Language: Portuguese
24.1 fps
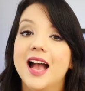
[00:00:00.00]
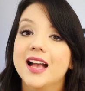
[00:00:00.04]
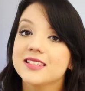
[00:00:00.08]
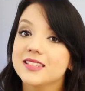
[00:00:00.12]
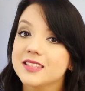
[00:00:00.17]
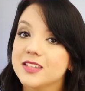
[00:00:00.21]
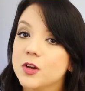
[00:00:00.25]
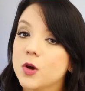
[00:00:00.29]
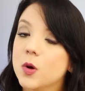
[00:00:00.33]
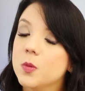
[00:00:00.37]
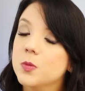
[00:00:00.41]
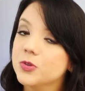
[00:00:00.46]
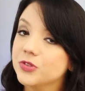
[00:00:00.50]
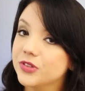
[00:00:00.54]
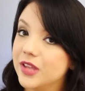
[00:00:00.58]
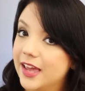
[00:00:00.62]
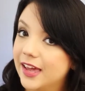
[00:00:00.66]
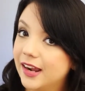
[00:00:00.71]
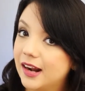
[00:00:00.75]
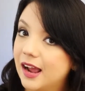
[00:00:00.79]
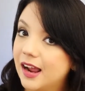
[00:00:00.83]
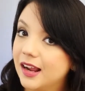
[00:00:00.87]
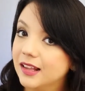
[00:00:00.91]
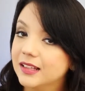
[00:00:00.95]
Assim como Dead
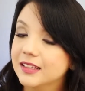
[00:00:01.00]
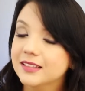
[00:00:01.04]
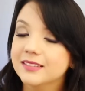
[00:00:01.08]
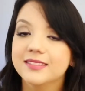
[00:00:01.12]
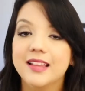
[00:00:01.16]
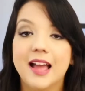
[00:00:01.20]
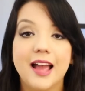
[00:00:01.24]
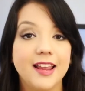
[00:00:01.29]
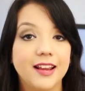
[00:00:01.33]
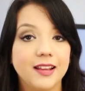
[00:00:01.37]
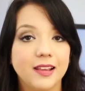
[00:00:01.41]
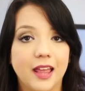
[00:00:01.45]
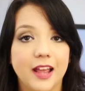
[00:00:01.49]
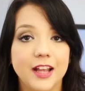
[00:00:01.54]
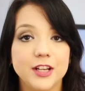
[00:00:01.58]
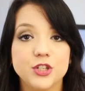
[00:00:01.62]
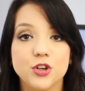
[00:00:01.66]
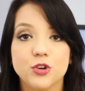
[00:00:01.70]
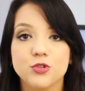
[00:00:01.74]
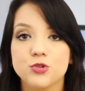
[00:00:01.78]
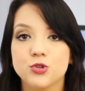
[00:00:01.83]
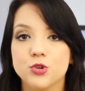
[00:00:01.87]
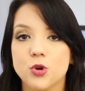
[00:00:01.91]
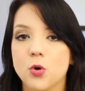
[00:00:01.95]
Island, Dying
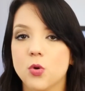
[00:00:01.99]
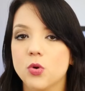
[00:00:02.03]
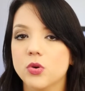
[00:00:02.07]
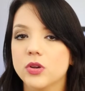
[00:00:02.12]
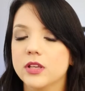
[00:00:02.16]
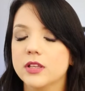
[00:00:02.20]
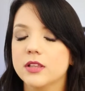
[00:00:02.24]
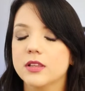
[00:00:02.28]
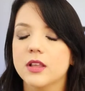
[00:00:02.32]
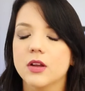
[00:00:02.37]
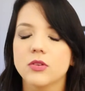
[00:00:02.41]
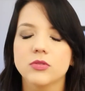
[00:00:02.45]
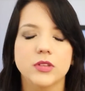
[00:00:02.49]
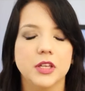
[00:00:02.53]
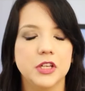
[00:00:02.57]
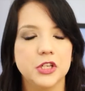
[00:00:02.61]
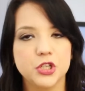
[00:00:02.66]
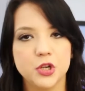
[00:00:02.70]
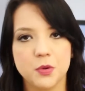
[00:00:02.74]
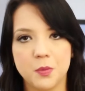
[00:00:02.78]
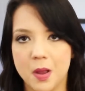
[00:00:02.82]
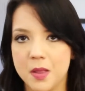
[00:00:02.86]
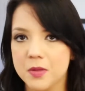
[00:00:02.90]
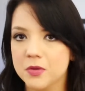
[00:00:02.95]
Light é um jogo que não tem
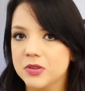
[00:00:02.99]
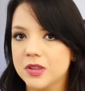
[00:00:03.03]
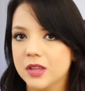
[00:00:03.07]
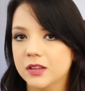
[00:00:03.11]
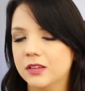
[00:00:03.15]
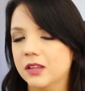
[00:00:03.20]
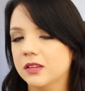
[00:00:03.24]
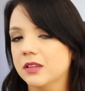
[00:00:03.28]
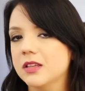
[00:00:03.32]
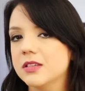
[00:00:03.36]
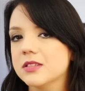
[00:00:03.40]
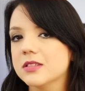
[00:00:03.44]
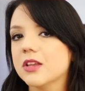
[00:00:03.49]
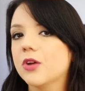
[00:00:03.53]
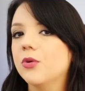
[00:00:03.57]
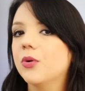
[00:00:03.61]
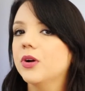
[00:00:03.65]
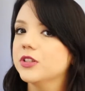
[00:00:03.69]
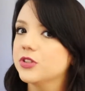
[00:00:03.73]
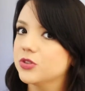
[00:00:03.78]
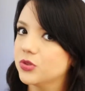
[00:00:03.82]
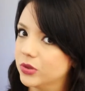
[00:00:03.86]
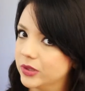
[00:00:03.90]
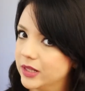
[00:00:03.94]
chamado tanta atenção
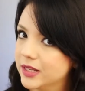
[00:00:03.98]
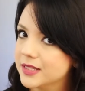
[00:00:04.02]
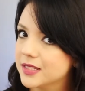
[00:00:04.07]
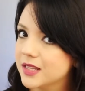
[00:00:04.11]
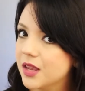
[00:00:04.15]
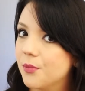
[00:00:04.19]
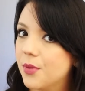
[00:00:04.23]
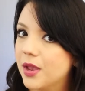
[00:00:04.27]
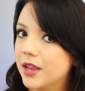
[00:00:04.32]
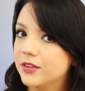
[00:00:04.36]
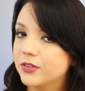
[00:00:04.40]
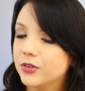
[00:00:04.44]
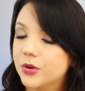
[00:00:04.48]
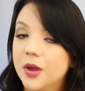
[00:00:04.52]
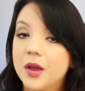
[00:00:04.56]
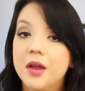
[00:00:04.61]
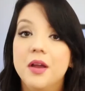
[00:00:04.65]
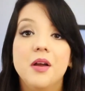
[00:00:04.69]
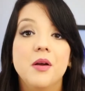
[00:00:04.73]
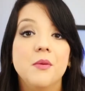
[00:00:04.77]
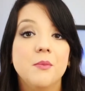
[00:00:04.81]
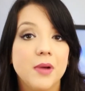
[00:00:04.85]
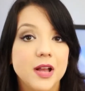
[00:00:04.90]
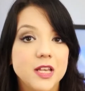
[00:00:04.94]
antes do lançamento,
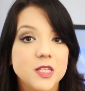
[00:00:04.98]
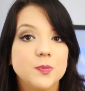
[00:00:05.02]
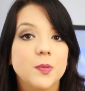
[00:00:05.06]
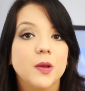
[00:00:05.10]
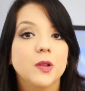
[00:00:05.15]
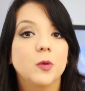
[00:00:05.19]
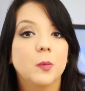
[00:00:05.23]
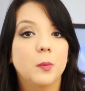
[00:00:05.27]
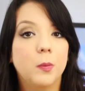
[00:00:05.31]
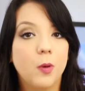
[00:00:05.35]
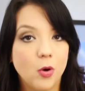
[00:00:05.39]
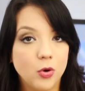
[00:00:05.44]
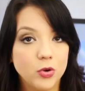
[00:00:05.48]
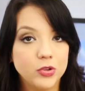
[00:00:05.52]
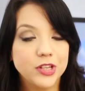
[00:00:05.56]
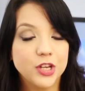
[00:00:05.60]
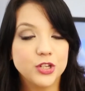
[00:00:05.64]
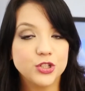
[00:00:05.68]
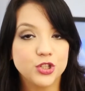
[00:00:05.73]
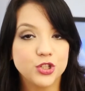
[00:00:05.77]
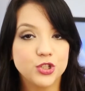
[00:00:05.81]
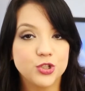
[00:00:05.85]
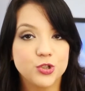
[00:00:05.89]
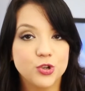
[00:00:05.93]
mas pelo pouco que
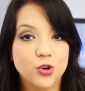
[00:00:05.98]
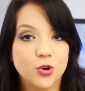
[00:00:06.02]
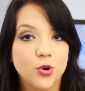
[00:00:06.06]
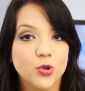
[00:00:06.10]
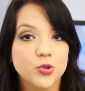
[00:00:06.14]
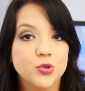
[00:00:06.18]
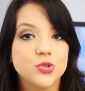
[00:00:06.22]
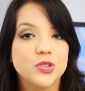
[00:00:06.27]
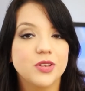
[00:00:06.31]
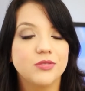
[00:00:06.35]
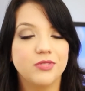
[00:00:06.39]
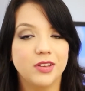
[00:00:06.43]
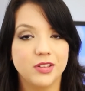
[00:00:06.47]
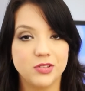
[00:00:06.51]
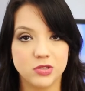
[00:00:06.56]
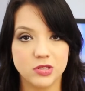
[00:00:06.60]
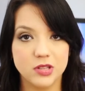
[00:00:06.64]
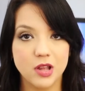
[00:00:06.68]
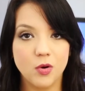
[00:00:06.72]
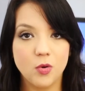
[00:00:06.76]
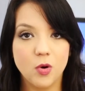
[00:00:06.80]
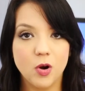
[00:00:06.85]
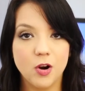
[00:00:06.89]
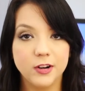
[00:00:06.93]
a gente jogou nos eventos
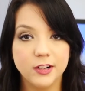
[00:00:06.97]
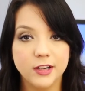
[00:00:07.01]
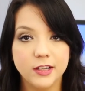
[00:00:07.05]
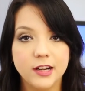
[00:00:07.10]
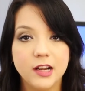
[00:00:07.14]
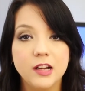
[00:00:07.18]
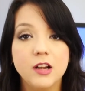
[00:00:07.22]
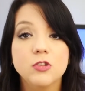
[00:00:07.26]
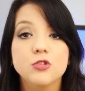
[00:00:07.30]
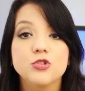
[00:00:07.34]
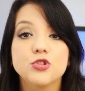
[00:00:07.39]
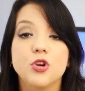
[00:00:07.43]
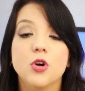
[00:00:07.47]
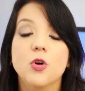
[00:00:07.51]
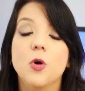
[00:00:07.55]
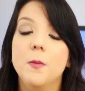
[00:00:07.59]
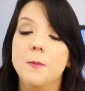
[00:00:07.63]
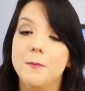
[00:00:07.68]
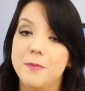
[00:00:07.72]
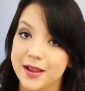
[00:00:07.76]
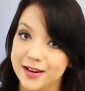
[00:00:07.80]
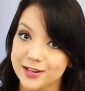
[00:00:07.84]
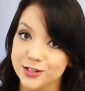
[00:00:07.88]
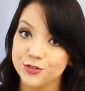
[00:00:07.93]
da Warner, ele é um jogo
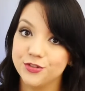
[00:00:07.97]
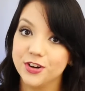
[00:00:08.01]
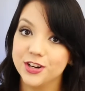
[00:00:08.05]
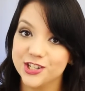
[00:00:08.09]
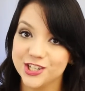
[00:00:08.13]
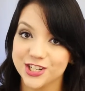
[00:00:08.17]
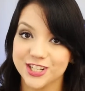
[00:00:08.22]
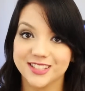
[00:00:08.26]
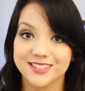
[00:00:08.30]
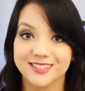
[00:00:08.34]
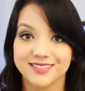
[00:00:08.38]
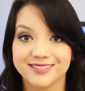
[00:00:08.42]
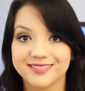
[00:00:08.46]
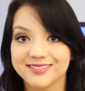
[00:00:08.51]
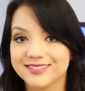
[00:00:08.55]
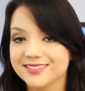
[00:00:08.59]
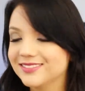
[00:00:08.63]
bem divertido.